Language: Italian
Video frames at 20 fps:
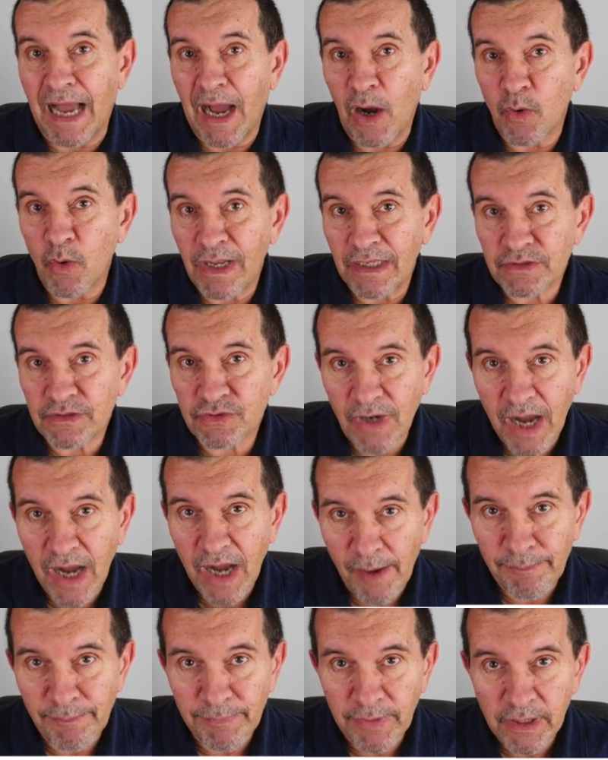a una
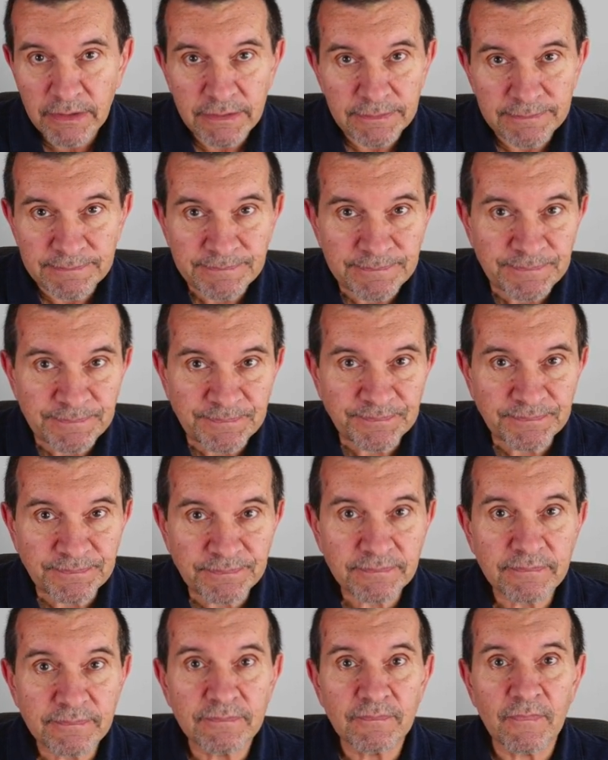drum
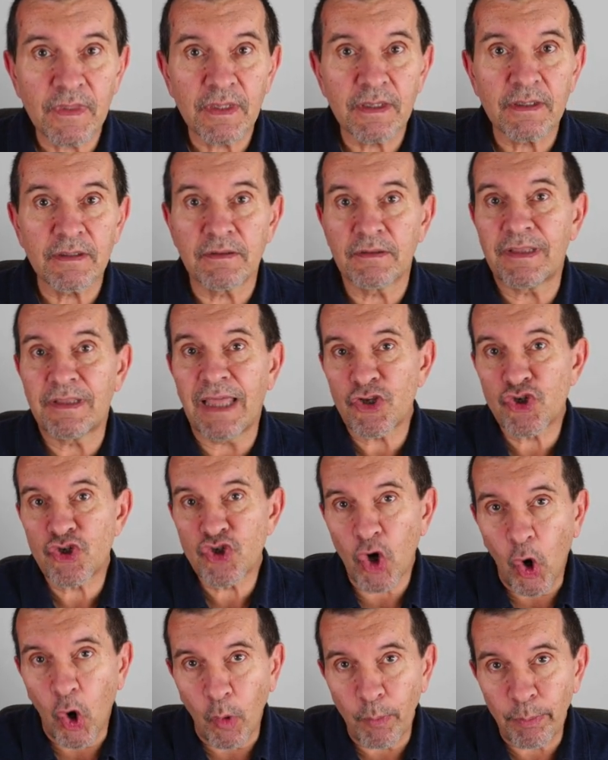da
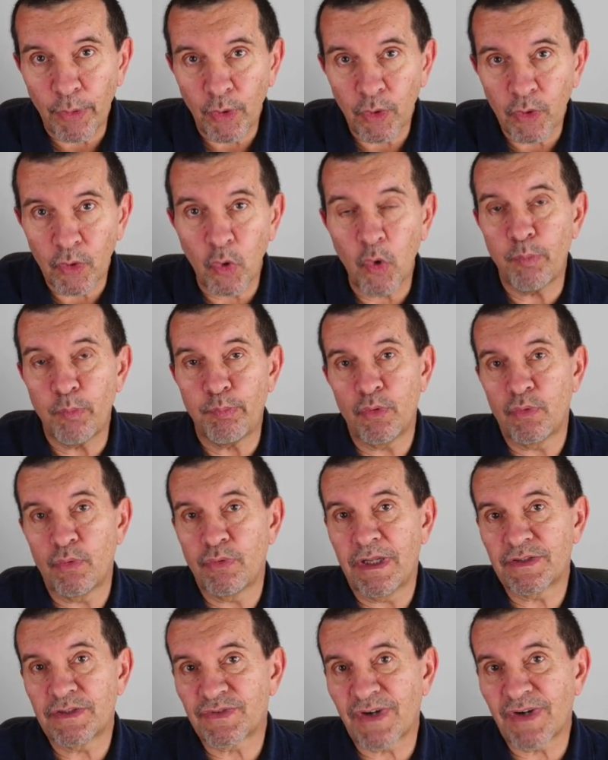giobo
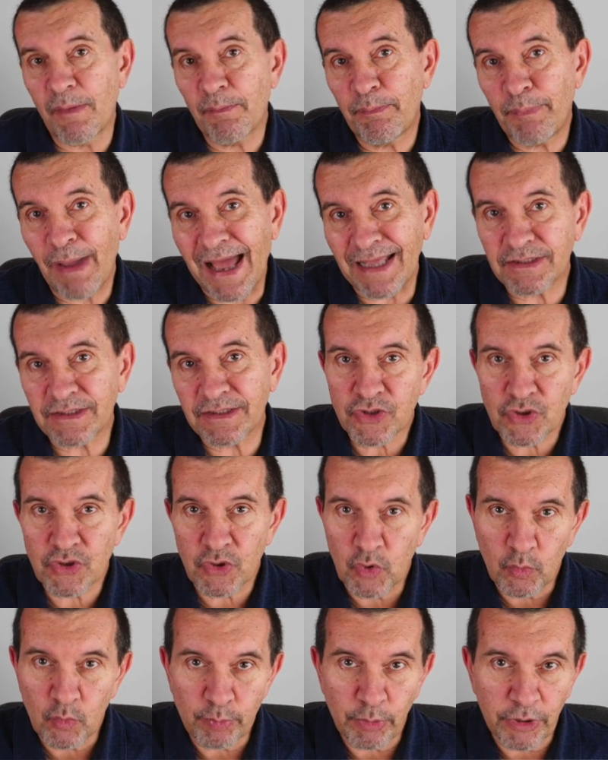oppure una drum
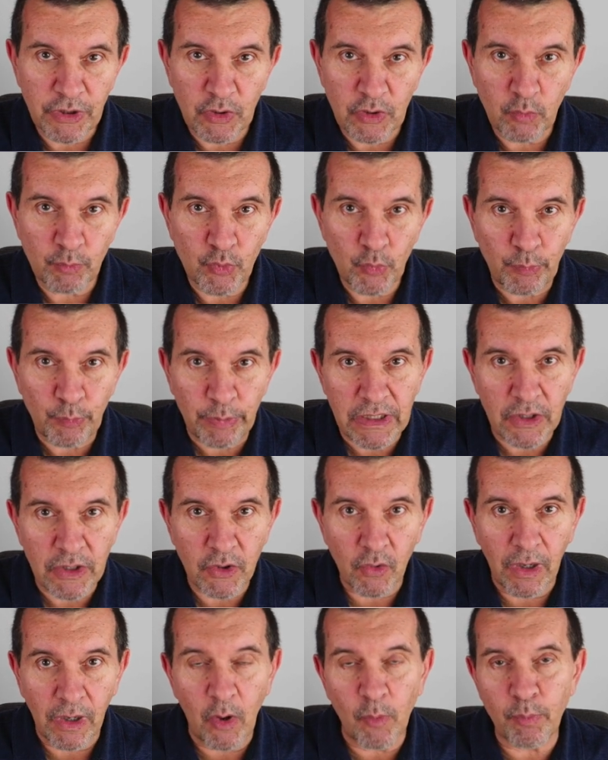Patterson un pochino più
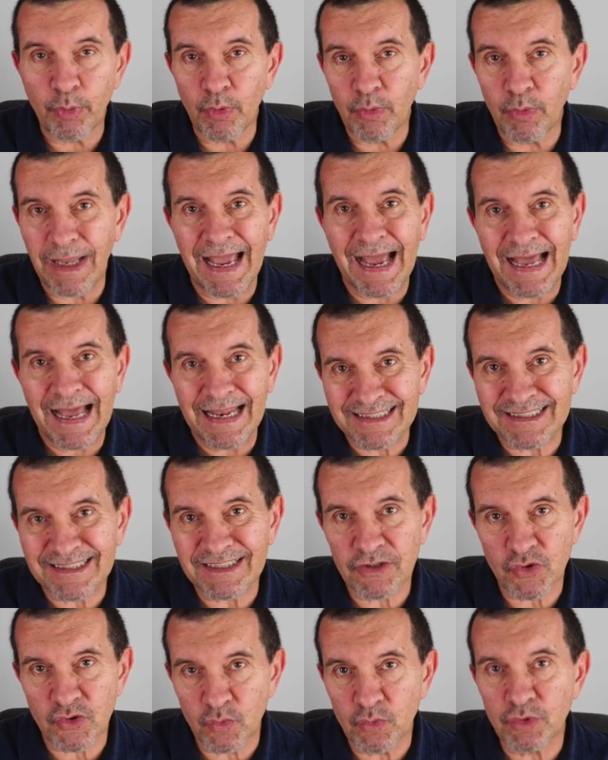piccola oppure
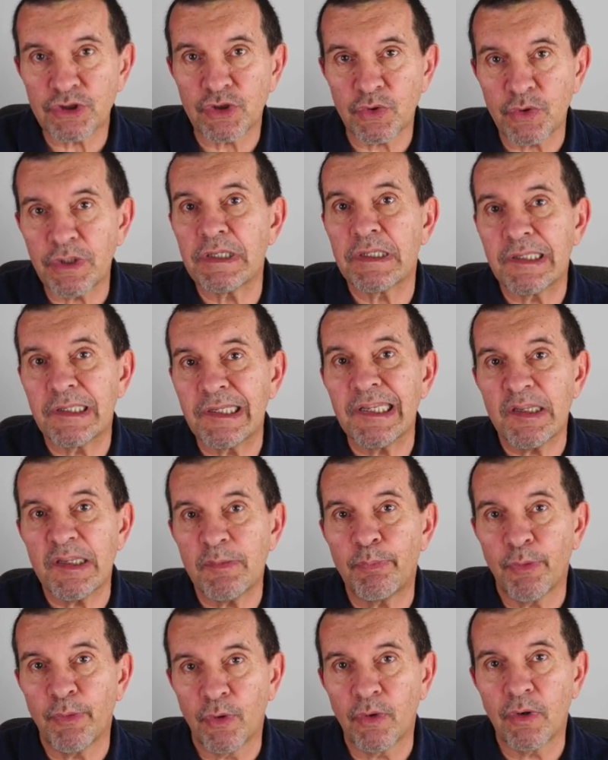altre soluzioni
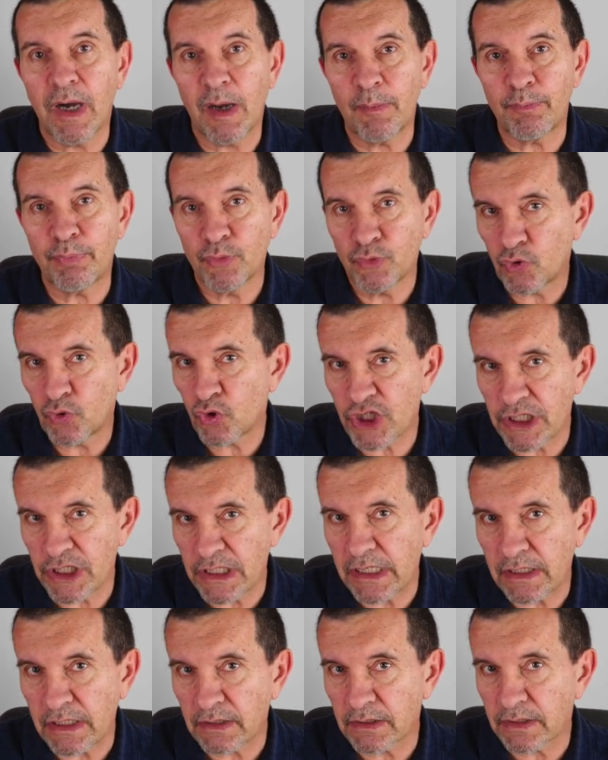tipo appunto
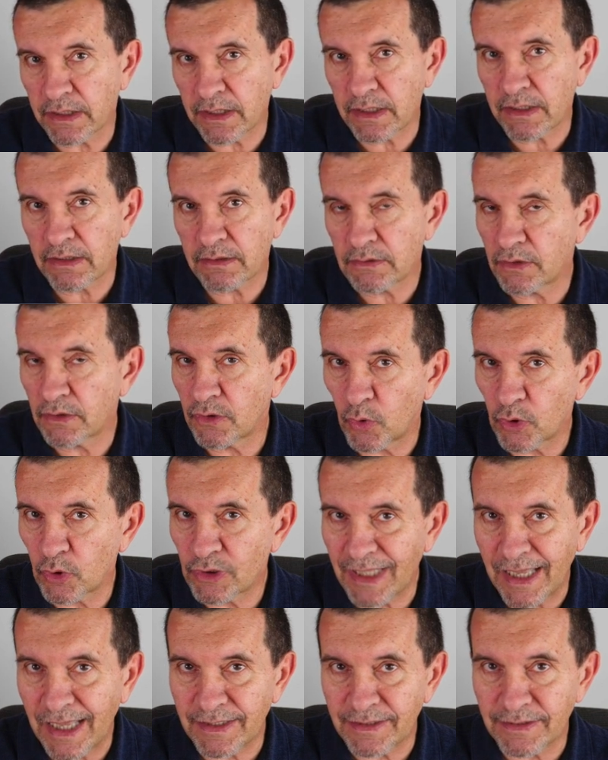cilindri
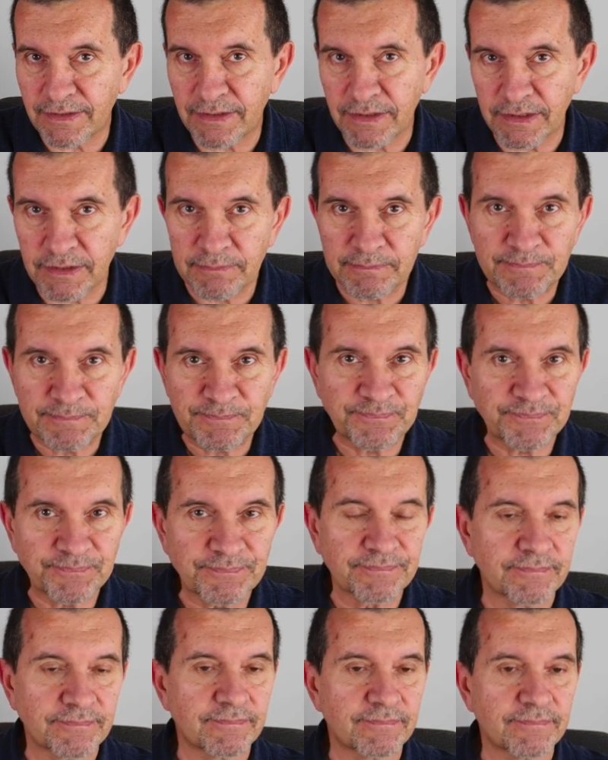rotanti.
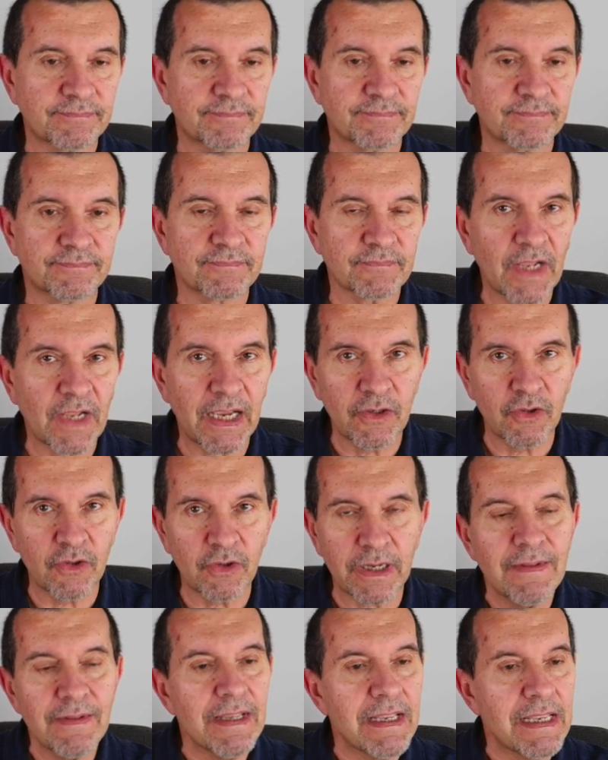
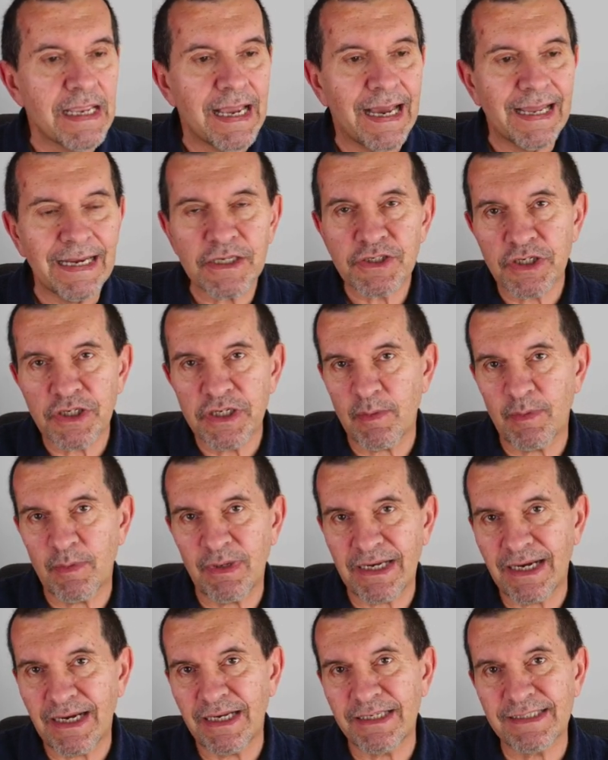Allora, adesso
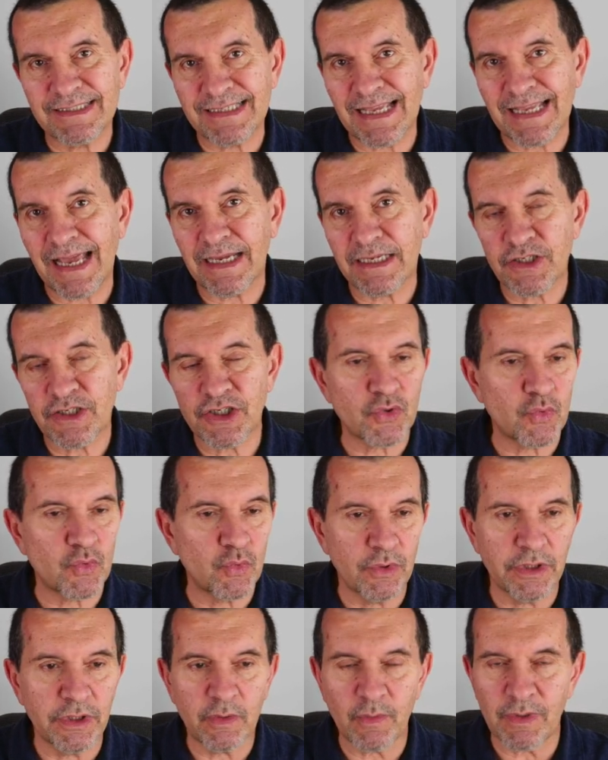andiamo ad analizzare
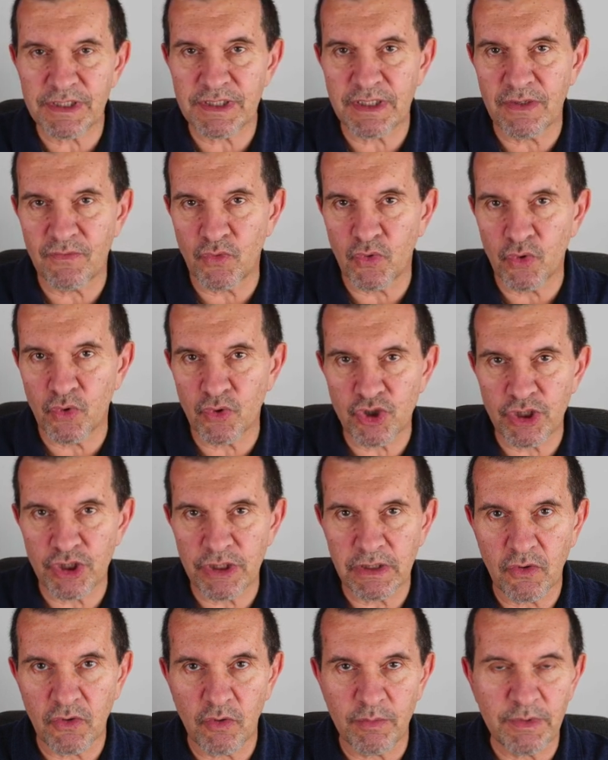ciascuna di queste
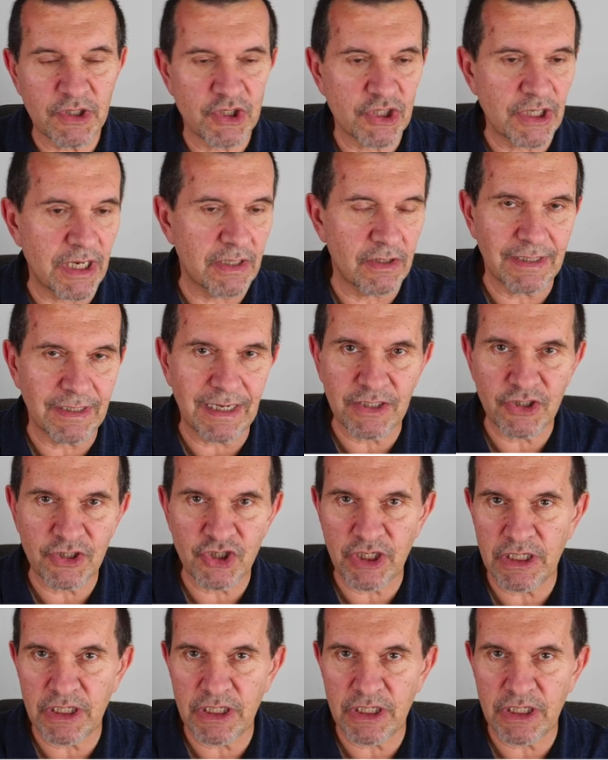voci, cominciando dalla